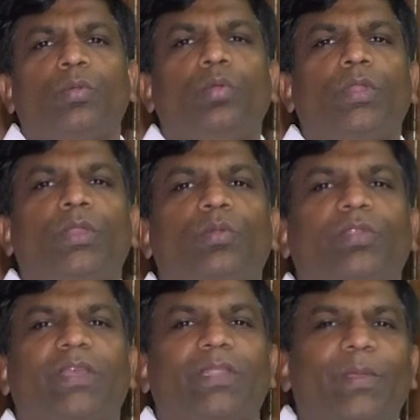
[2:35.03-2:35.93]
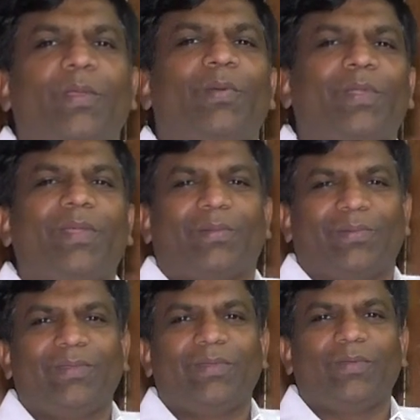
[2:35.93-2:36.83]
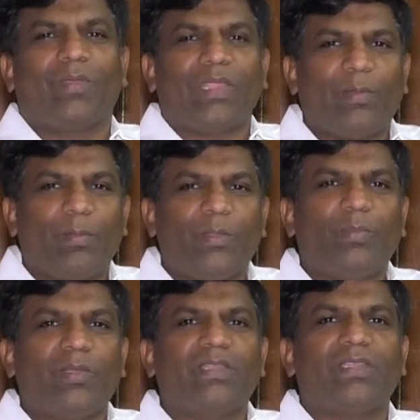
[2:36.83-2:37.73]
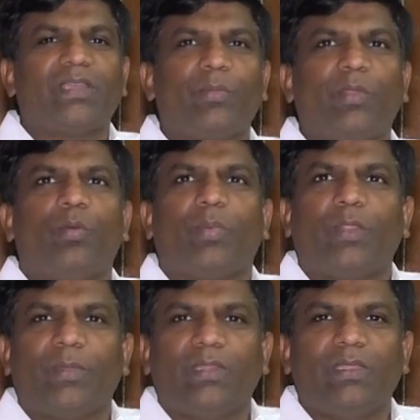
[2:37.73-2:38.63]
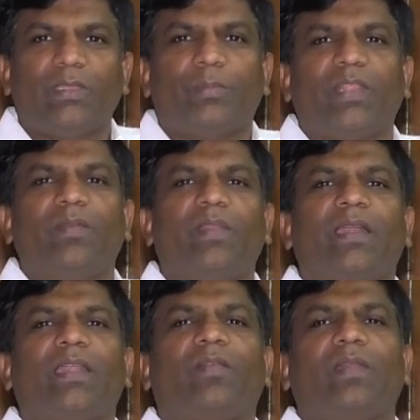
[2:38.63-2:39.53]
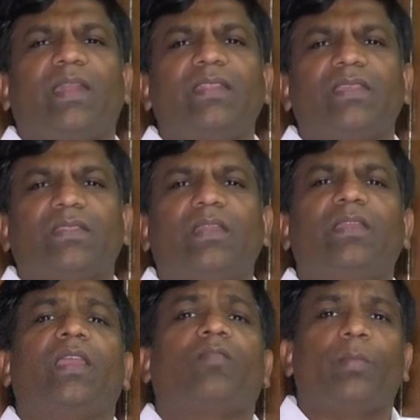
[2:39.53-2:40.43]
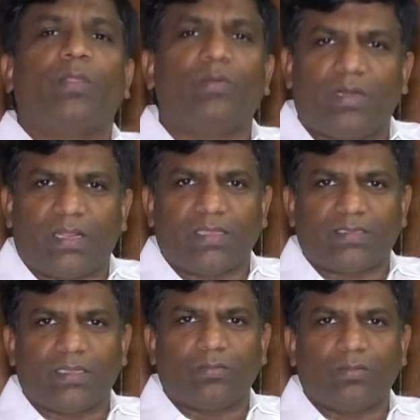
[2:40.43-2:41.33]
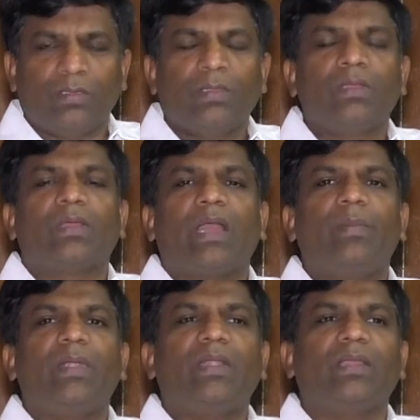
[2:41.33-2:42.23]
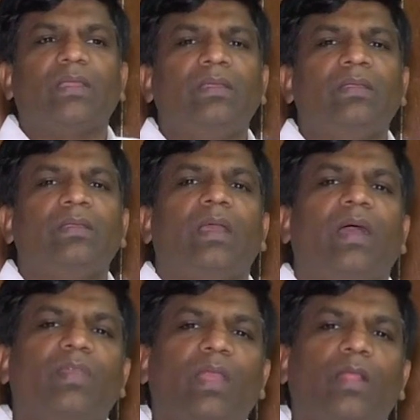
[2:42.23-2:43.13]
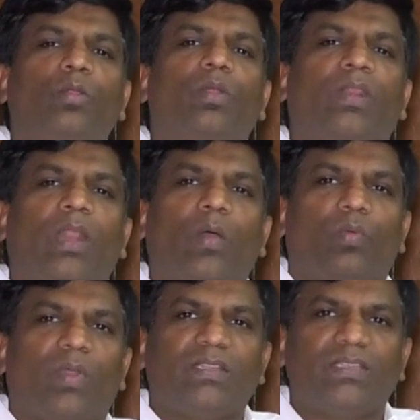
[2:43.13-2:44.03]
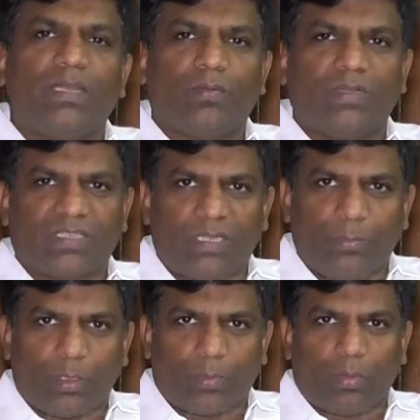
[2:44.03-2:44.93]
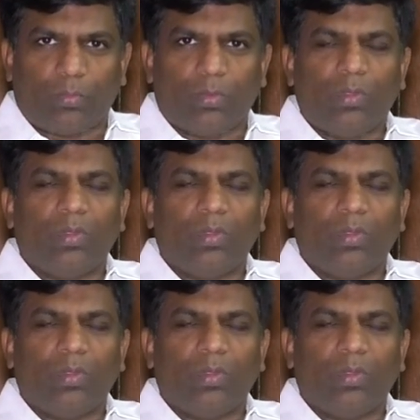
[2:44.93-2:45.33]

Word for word: నూటికి నూరు శాతం ఎక్కువ ఉంటారు ఒక యాభై మంది పనిచేసే కంపెనీలో పది మంది పదిహేను వేల కంటే ఎక్కువ డ్రా చేస్తారు ఇంకా ఎక్కువ మంది కూడా డ్రా చేస్తారు కాబట్టి అవి అందులోకి రావు వాళ్ళు ఇచ్చేటువంటి స్కీమ్లోకి రావు